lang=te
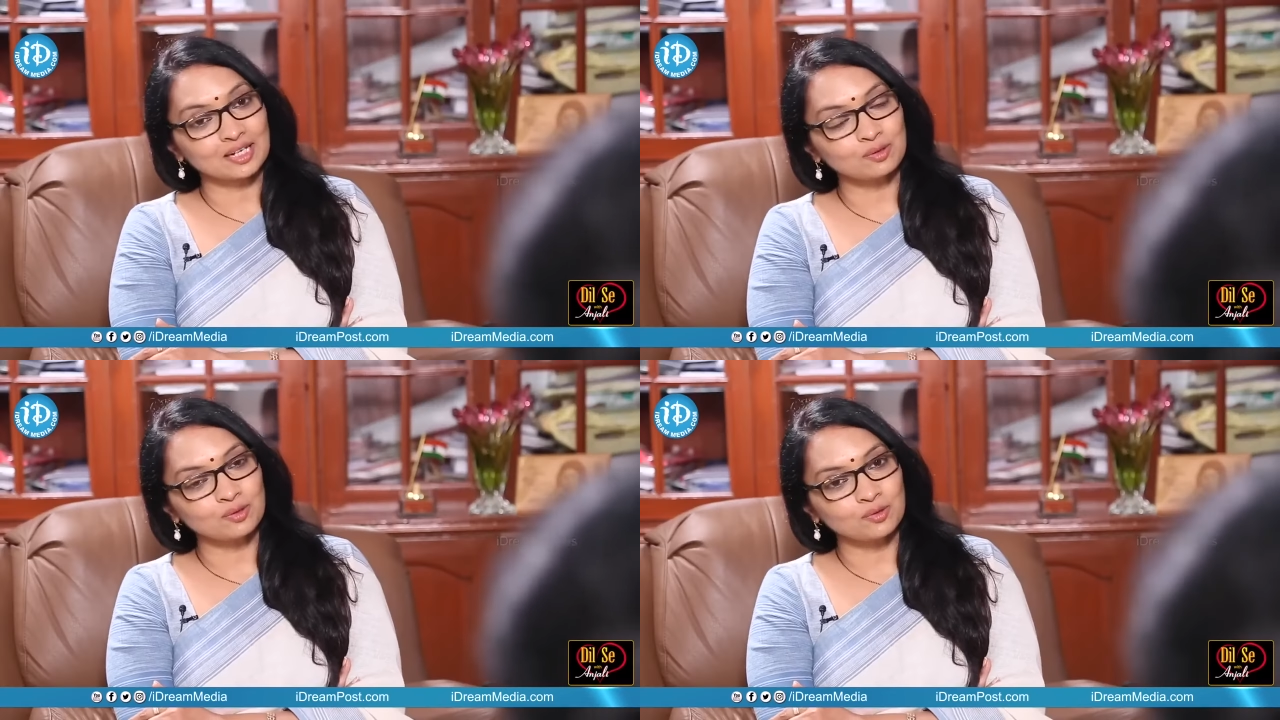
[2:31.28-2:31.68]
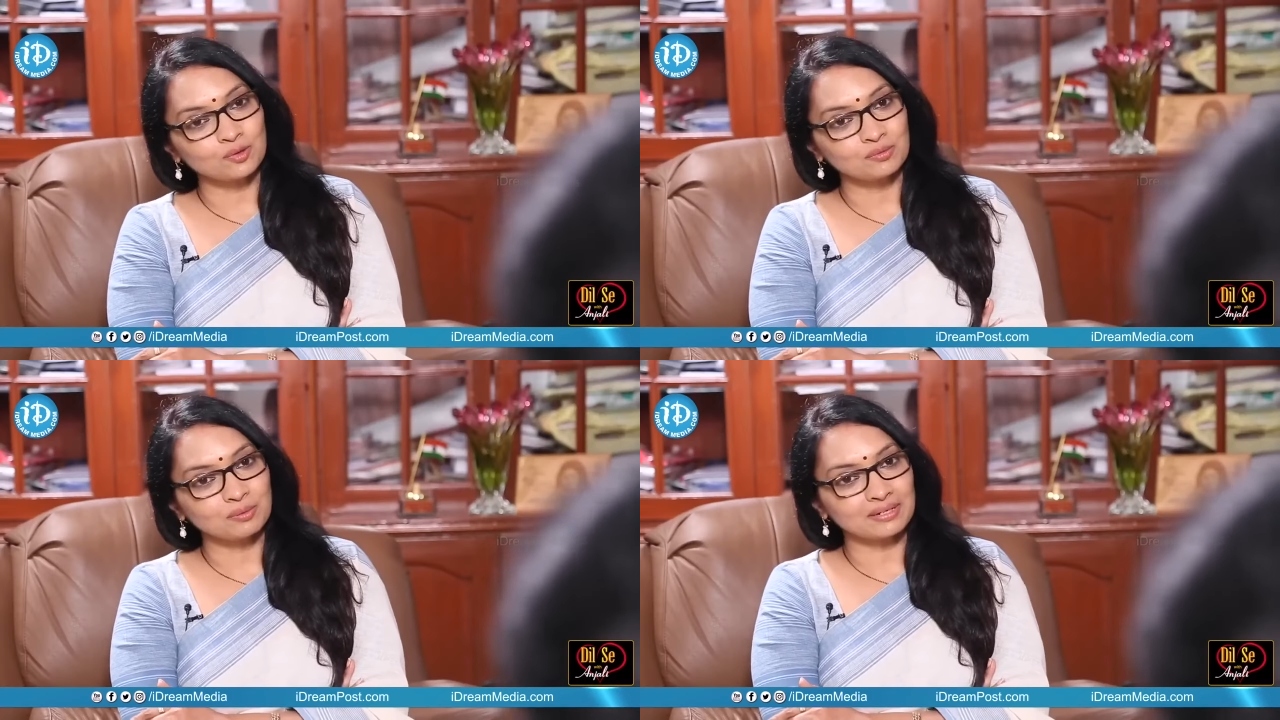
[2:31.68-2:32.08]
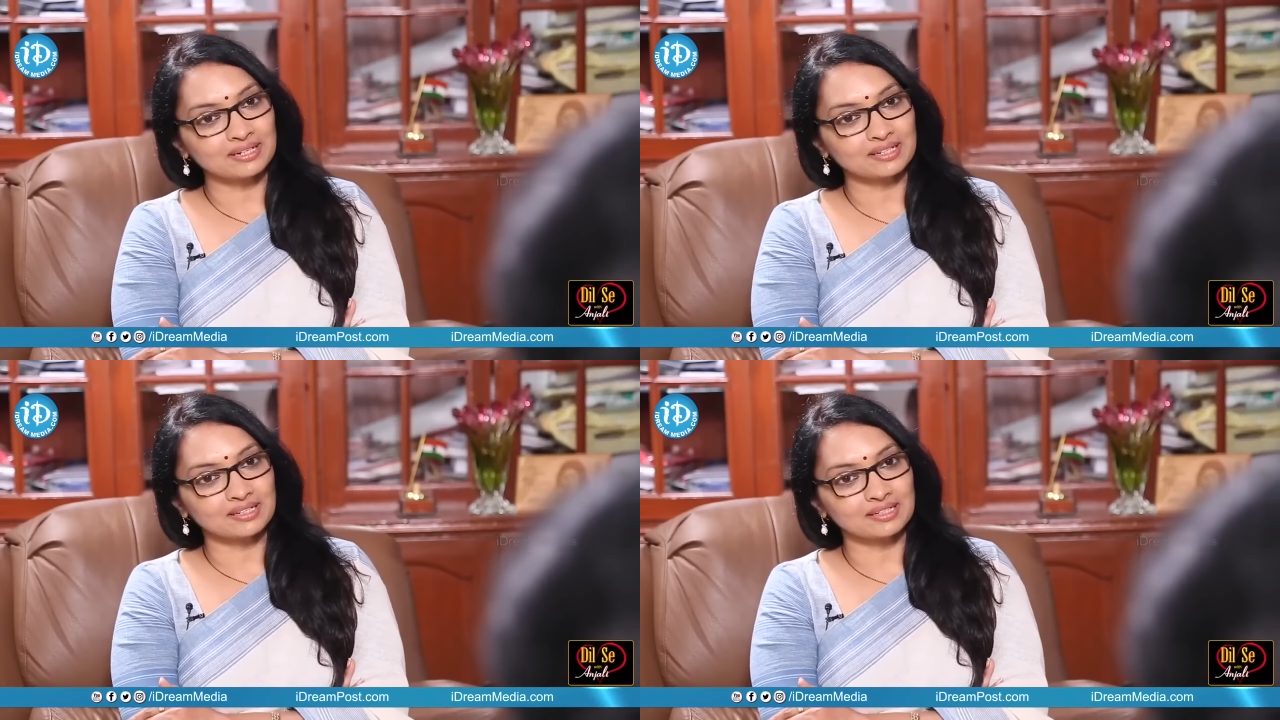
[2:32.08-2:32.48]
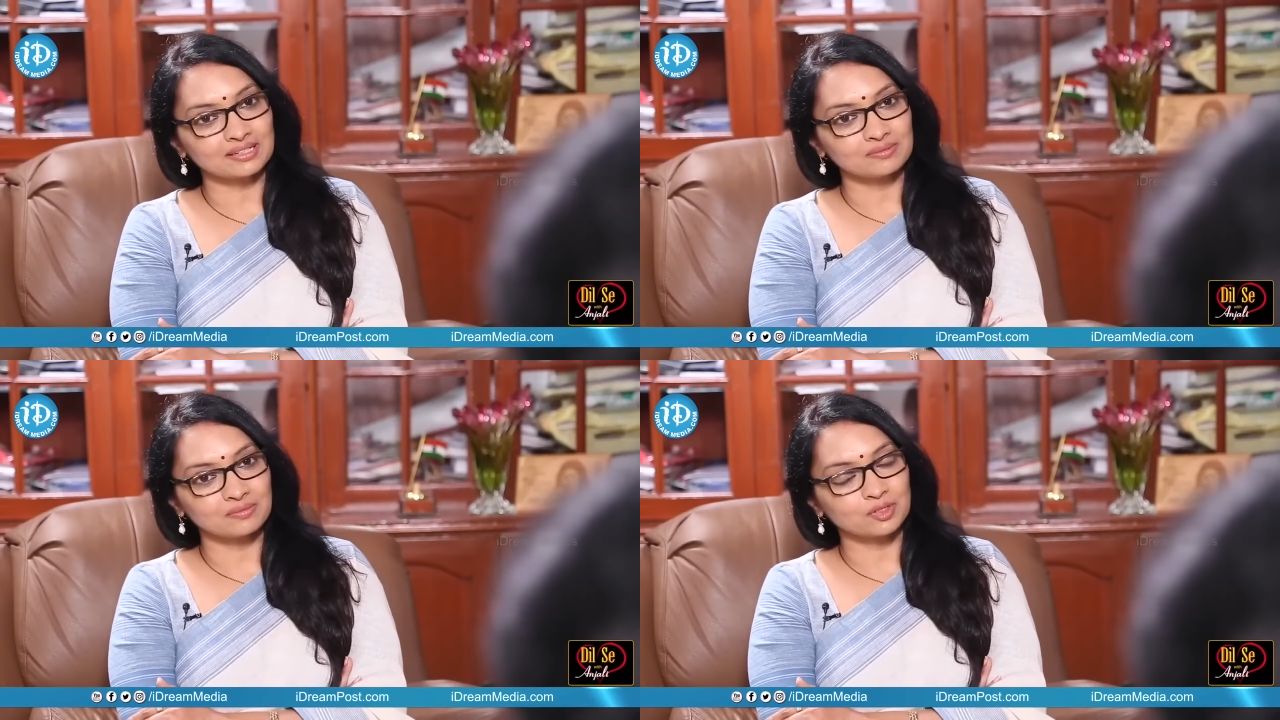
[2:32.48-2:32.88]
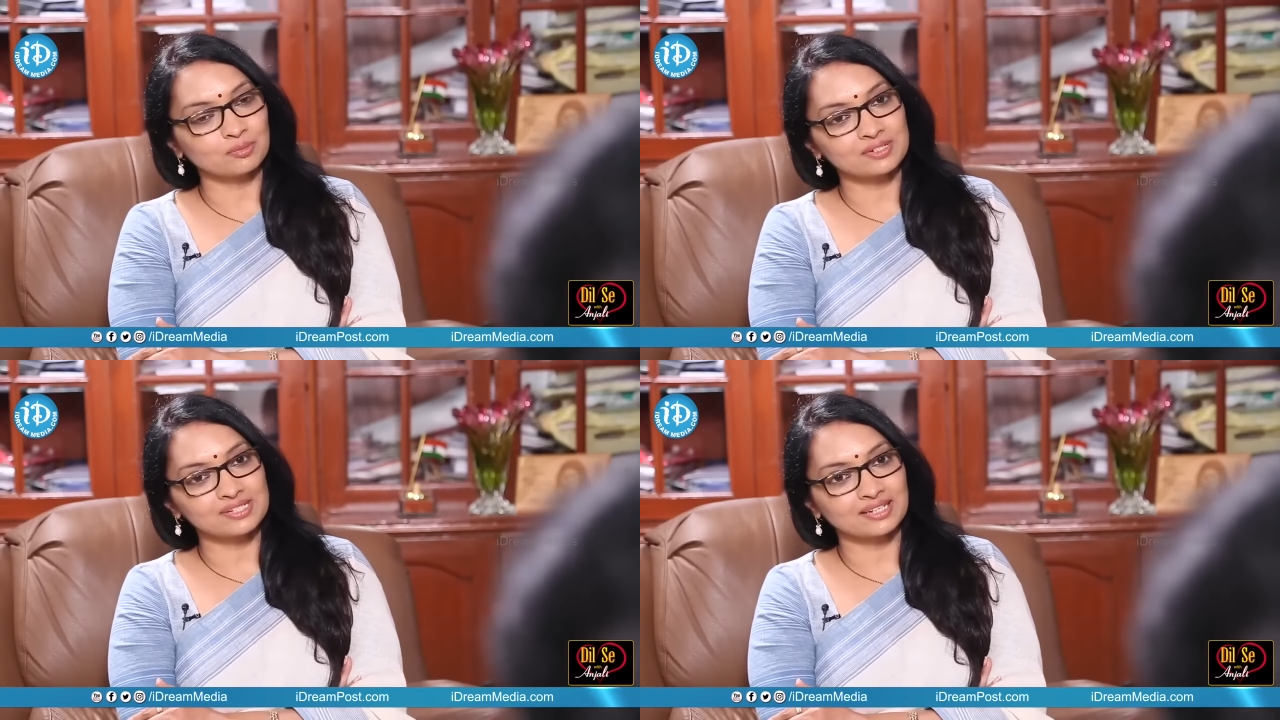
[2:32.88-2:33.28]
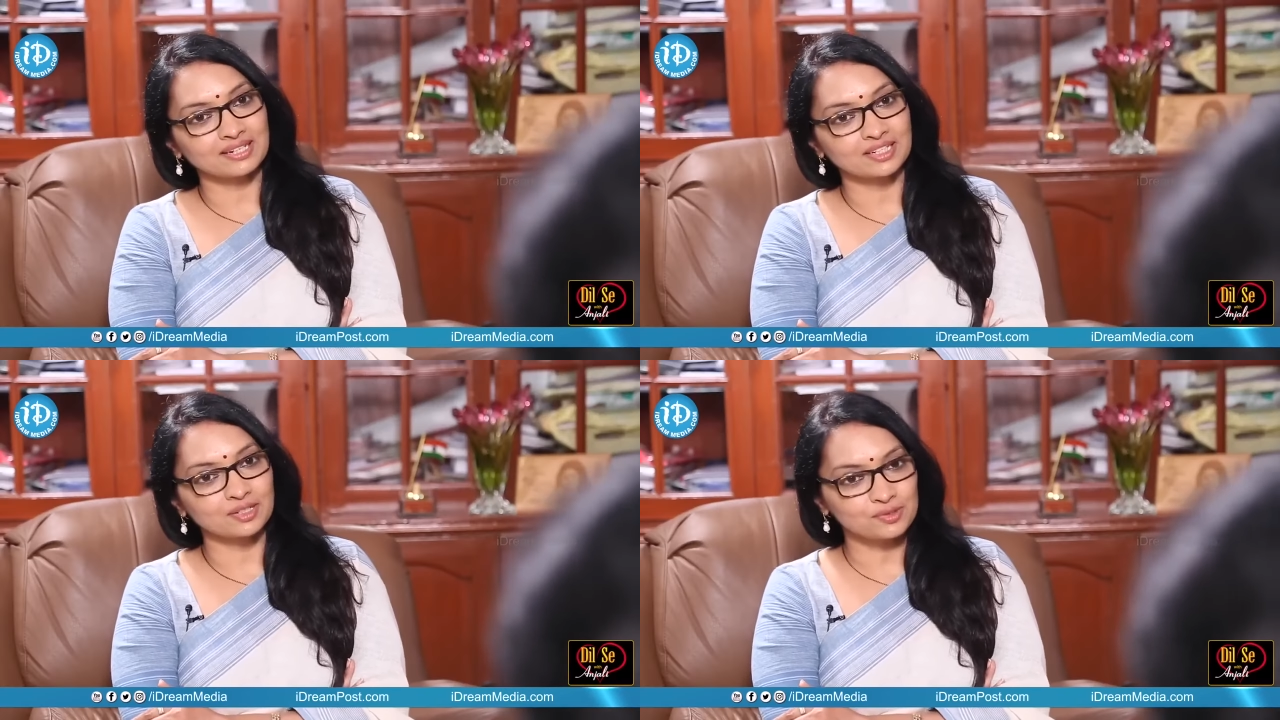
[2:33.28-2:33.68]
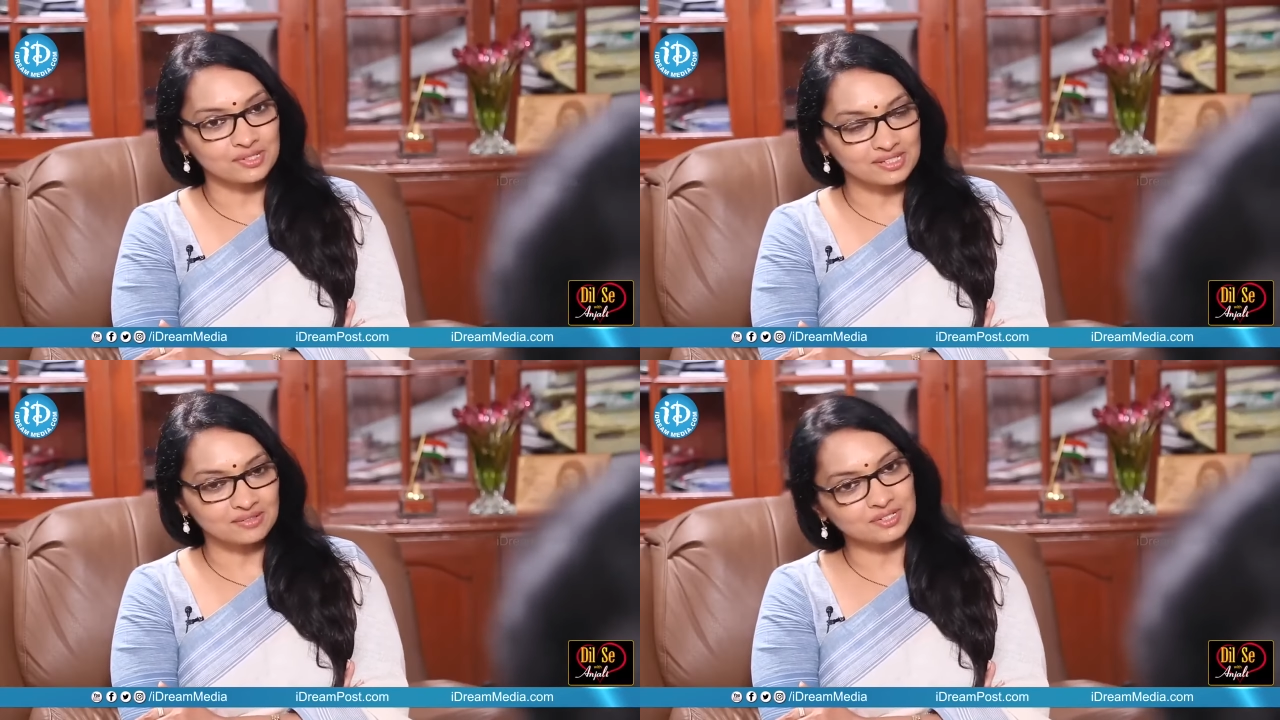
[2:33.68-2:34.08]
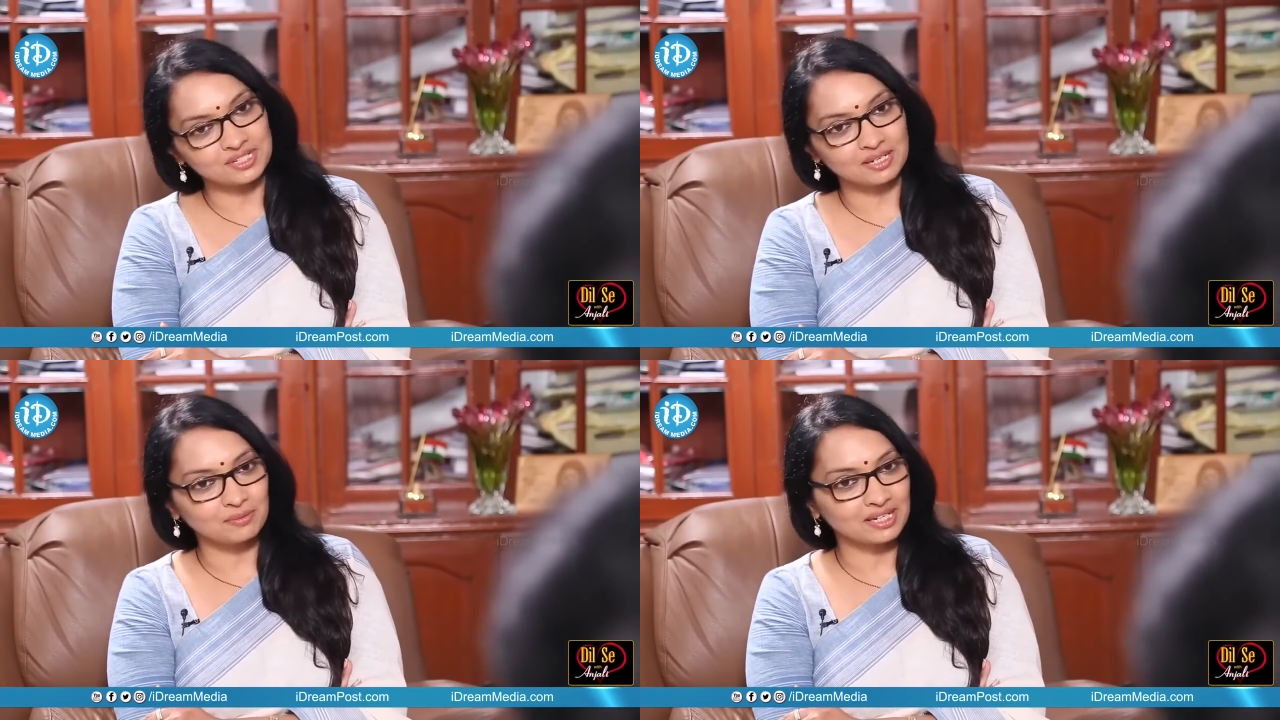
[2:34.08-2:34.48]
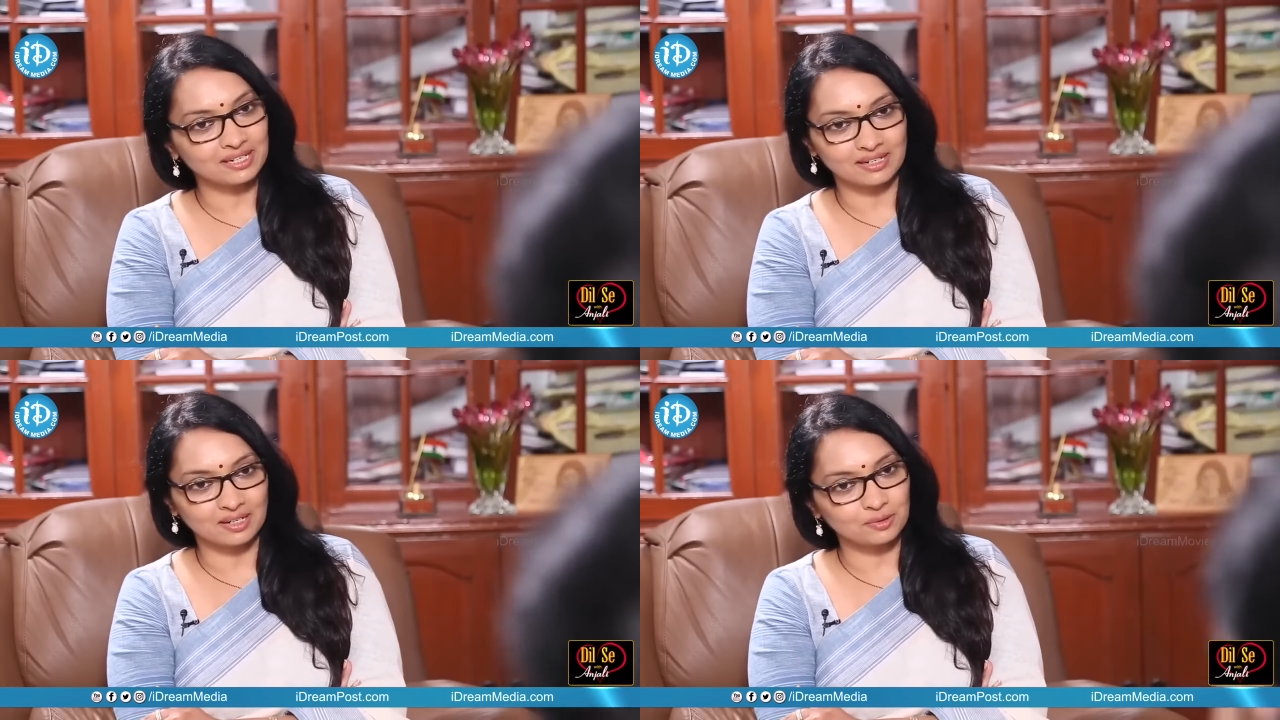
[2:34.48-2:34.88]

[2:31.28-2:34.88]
తెలుగులో మిమ్మల్ని మొట్టమొదటిసారిగా ఇంట్రడ్యూస్ చేసింది విజయనిర్మల గారు